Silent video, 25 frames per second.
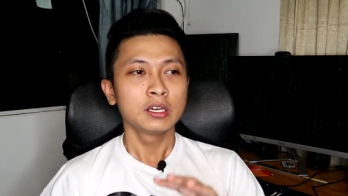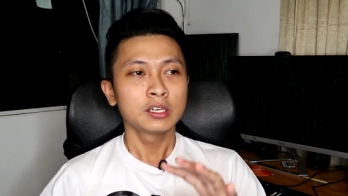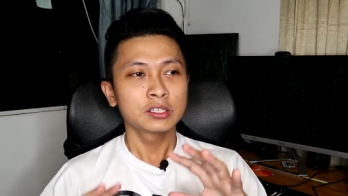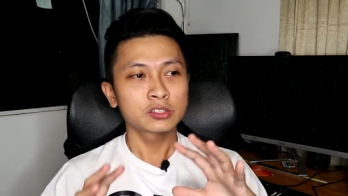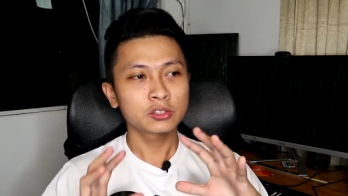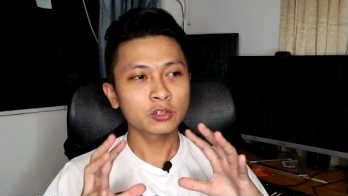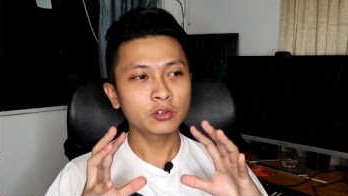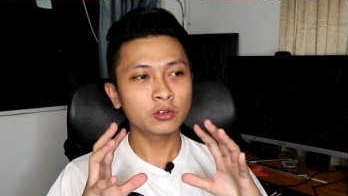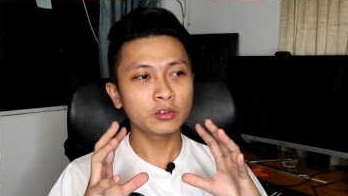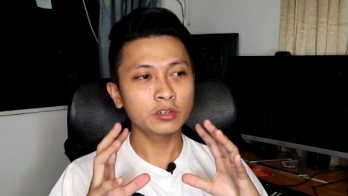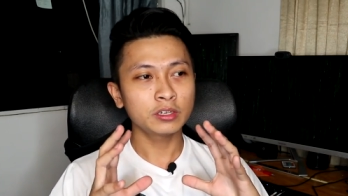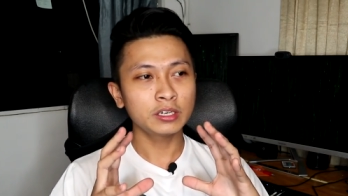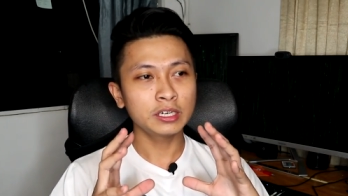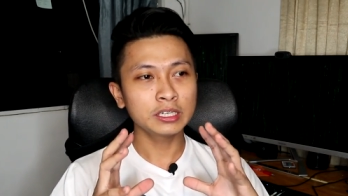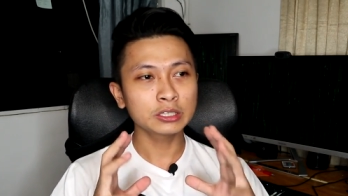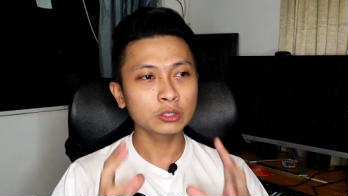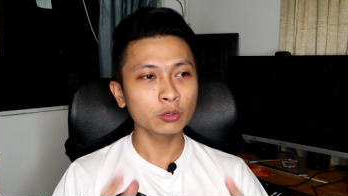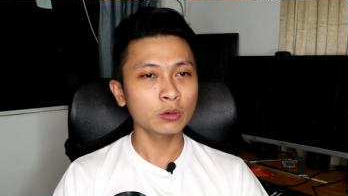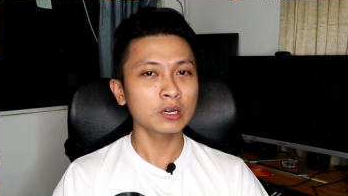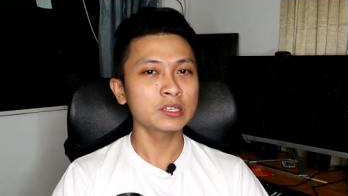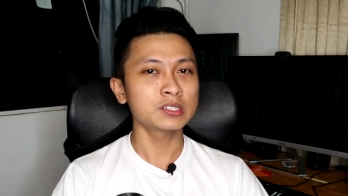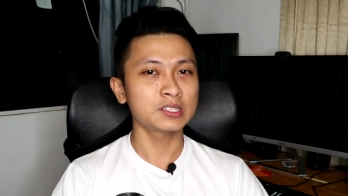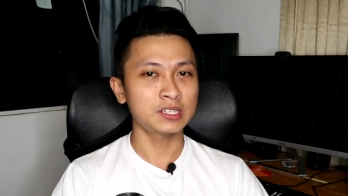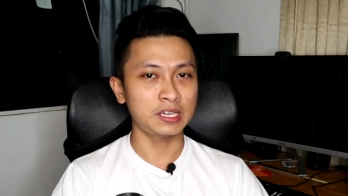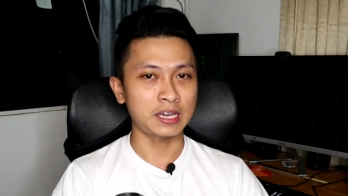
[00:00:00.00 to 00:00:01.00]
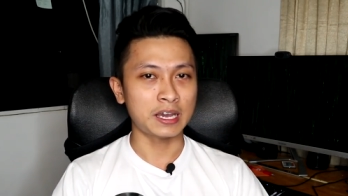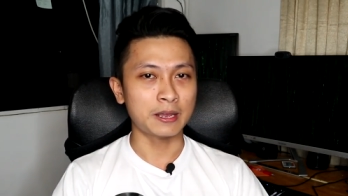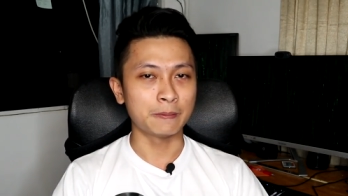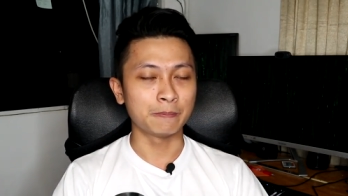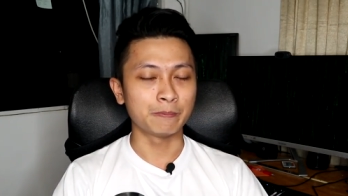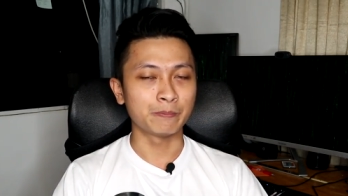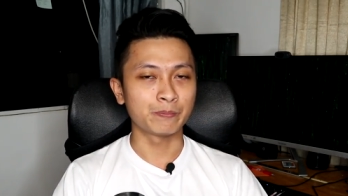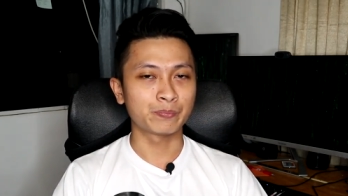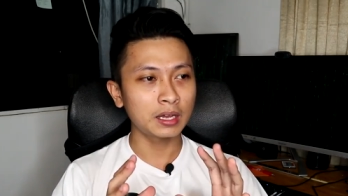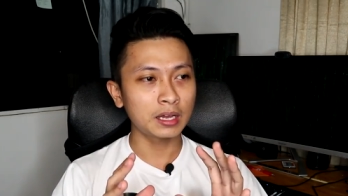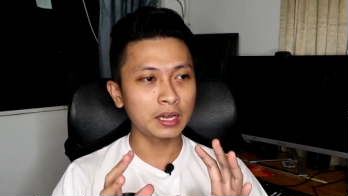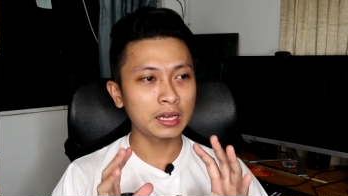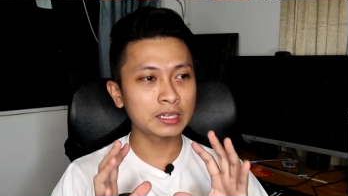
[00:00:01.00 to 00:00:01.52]
So, ito kasi yan.
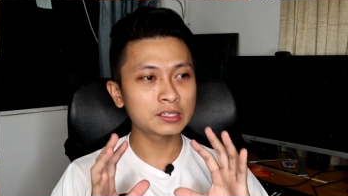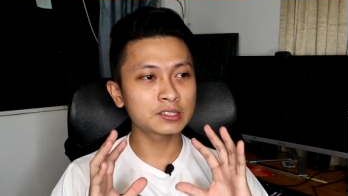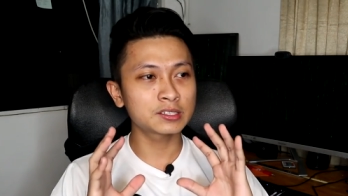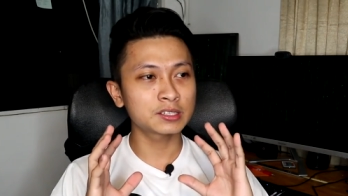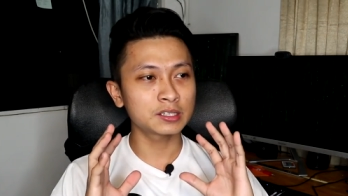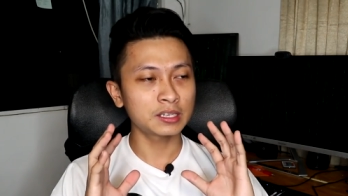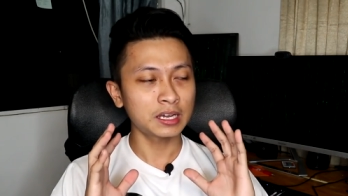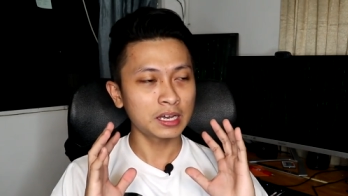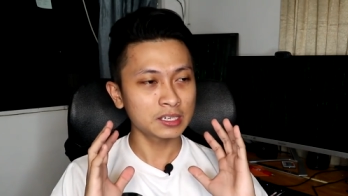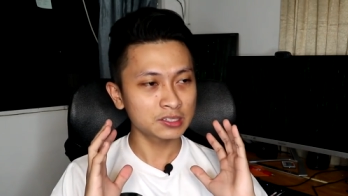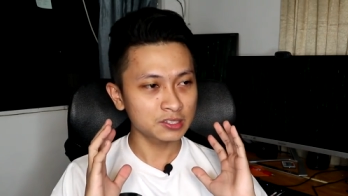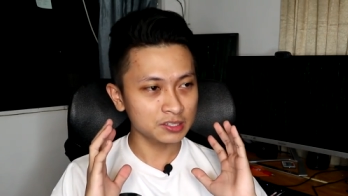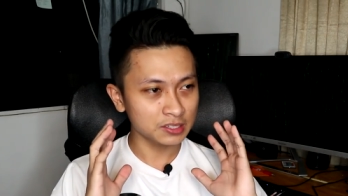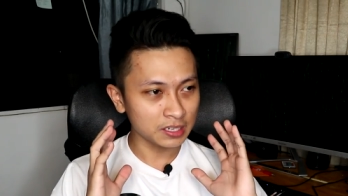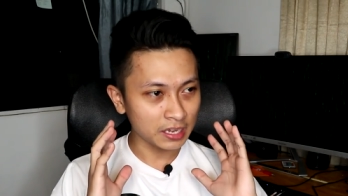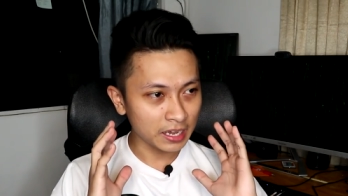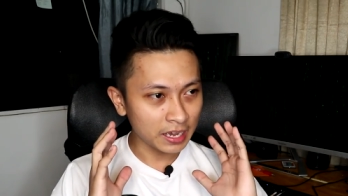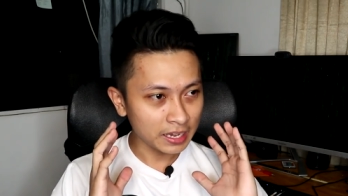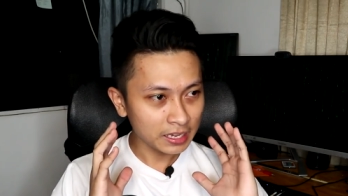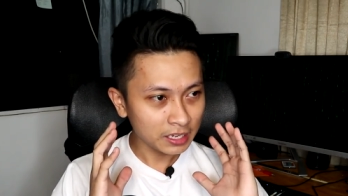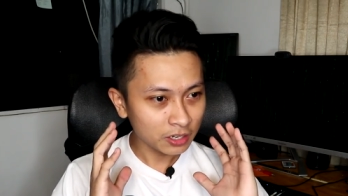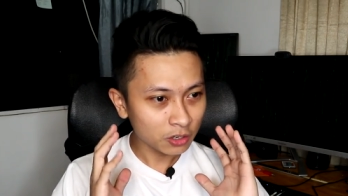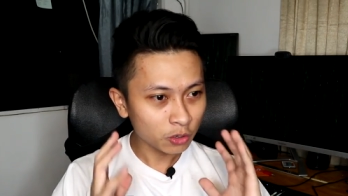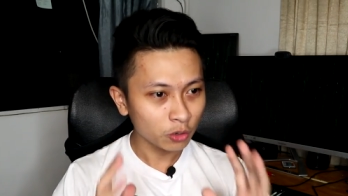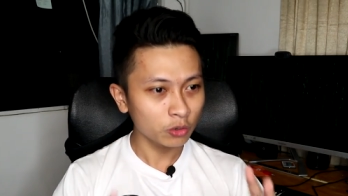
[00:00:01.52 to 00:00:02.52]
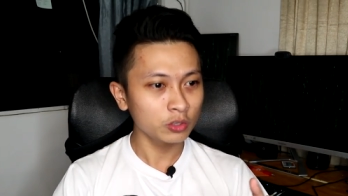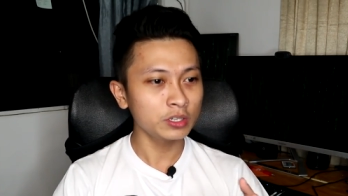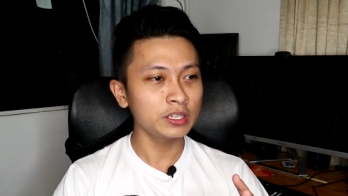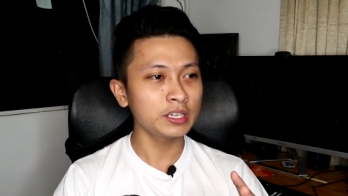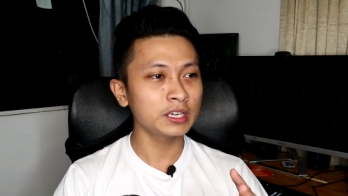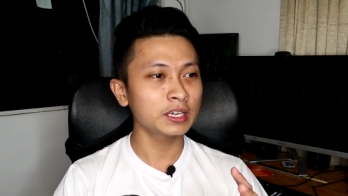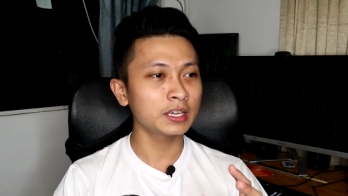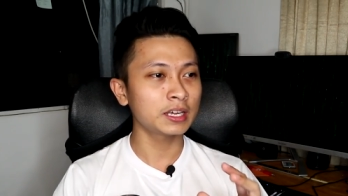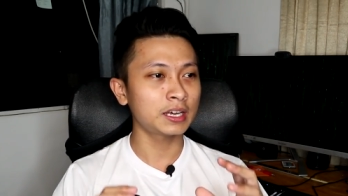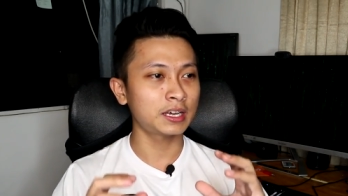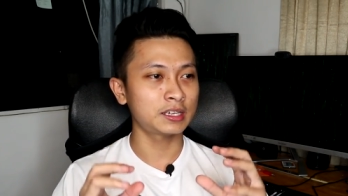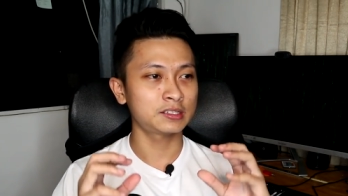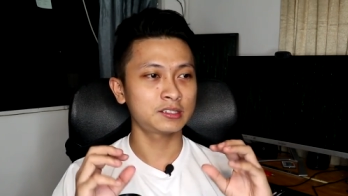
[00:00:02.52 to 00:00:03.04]
At as ironic
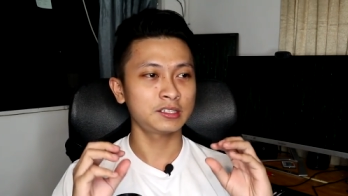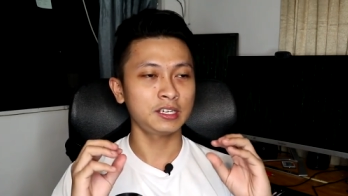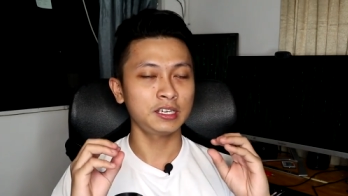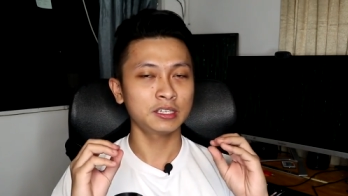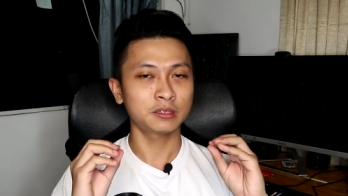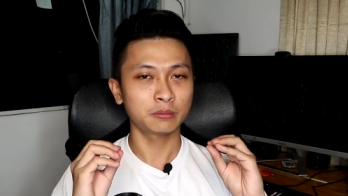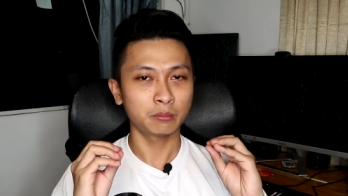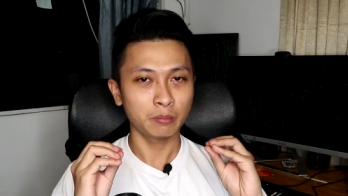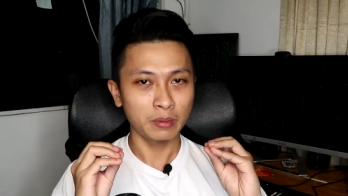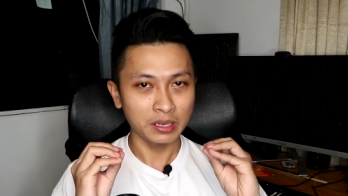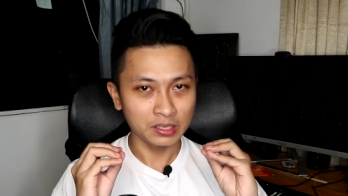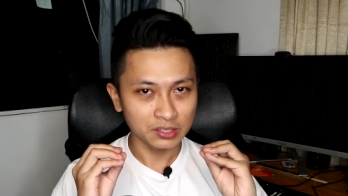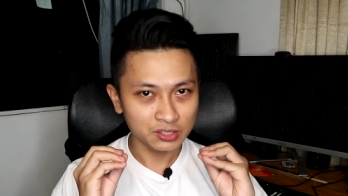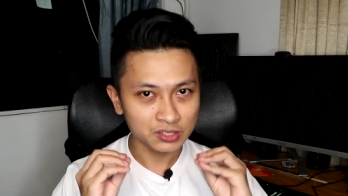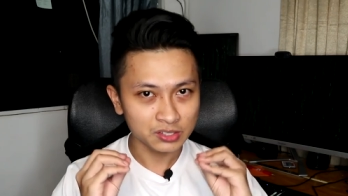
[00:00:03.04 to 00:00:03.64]
as it may